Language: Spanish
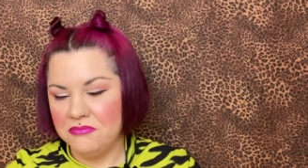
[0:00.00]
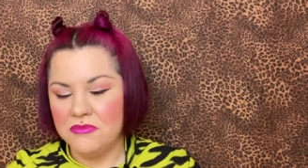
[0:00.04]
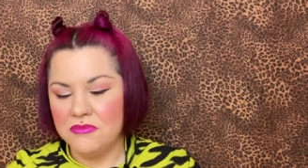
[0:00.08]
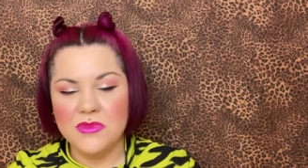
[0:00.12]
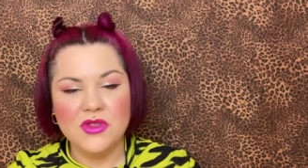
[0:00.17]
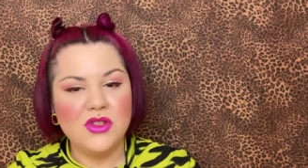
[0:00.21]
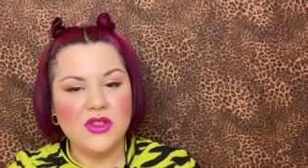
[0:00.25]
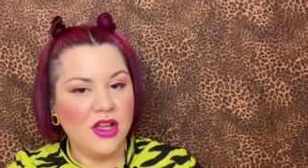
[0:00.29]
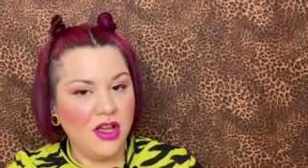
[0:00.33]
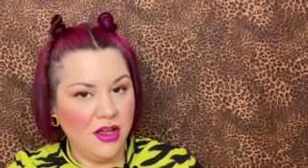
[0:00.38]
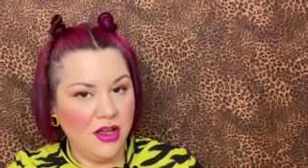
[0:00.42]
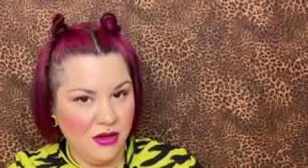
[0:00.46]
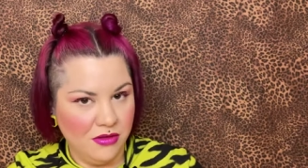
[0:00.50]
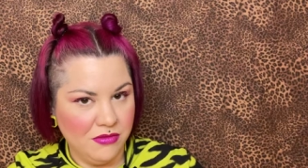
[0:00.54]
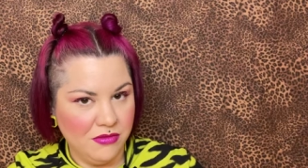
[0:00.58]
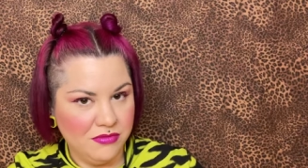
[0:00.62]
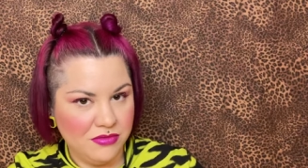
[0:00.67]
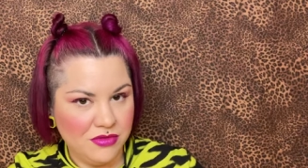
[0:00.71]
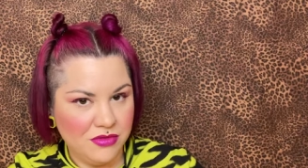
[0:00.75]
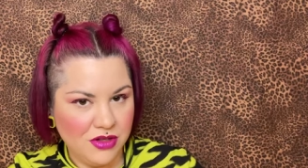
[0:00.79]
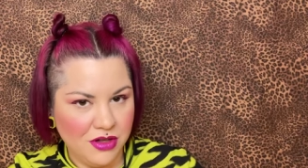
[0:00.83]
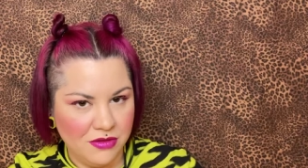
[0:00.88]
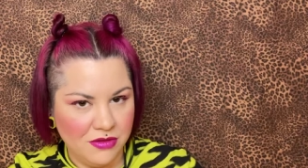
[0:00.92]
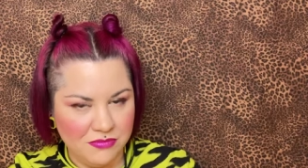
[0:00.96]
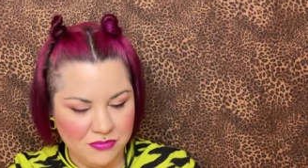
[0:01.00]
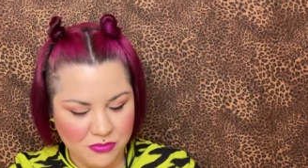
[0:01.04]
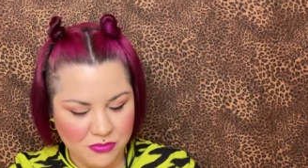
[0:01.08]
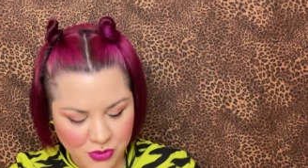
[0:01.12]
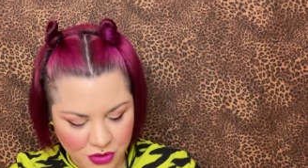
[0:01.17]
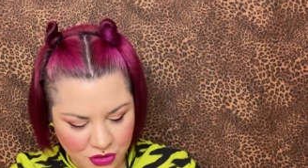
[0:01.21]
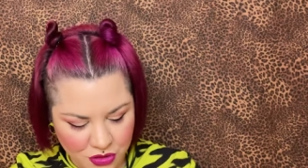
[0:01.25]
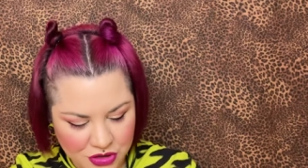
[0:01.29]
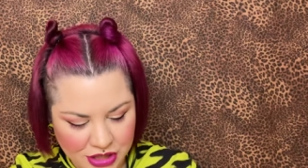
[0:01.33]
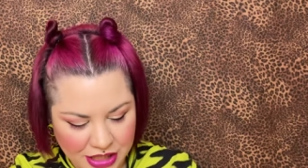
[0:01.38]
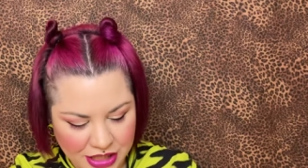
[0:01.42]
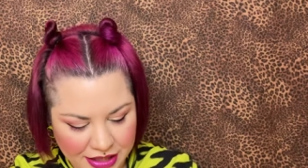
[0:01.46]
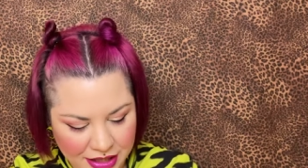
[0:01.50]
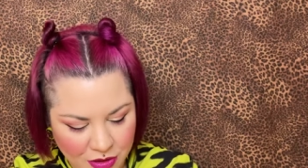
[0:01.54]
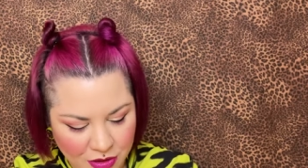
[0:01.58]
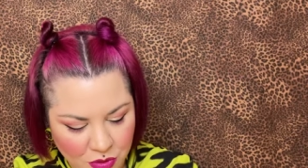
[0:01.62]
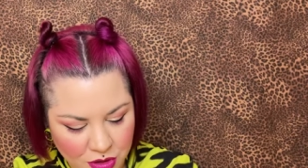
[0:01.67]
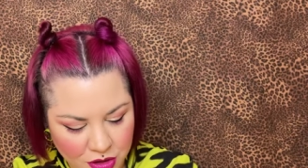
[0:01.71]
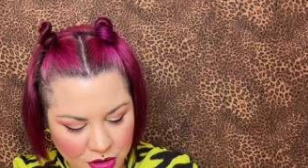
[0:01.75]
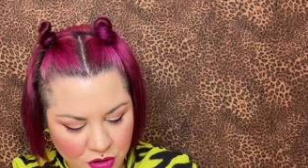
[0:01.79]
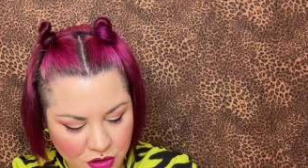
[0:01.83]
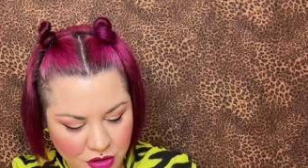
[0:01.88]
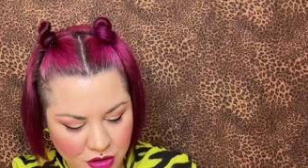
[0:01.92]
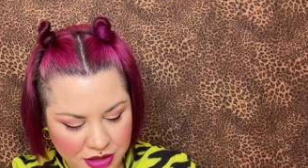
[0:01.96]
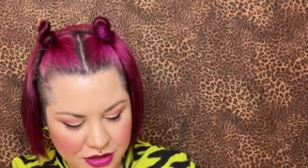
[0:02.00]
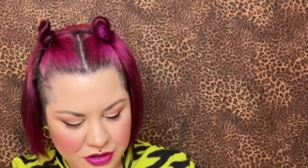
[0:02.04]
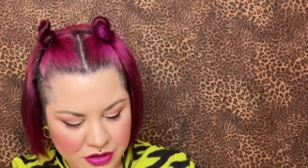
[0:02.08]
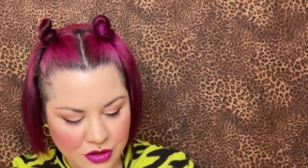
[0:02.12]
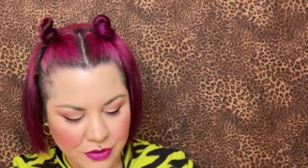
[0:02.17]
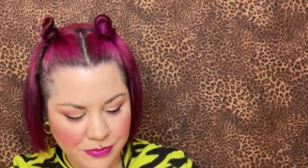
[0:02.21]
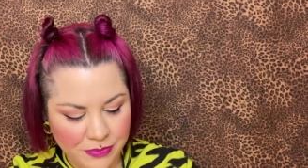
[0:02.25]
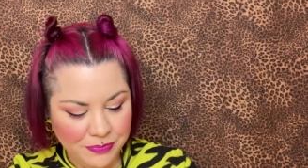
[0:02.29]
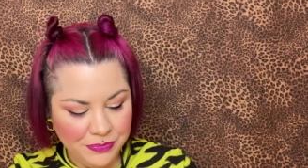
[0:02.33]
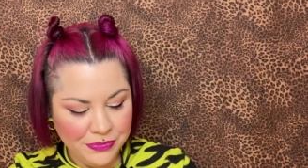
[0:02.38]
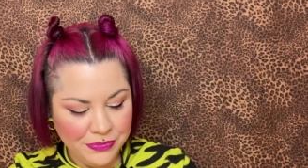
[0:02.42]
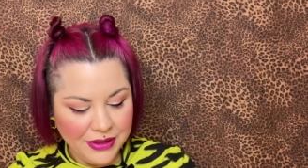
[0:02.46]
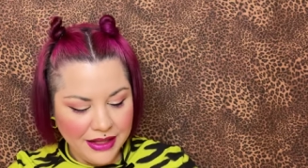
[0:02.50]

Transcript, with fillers: Sí, sí, puedo estar de acuerdo con esto.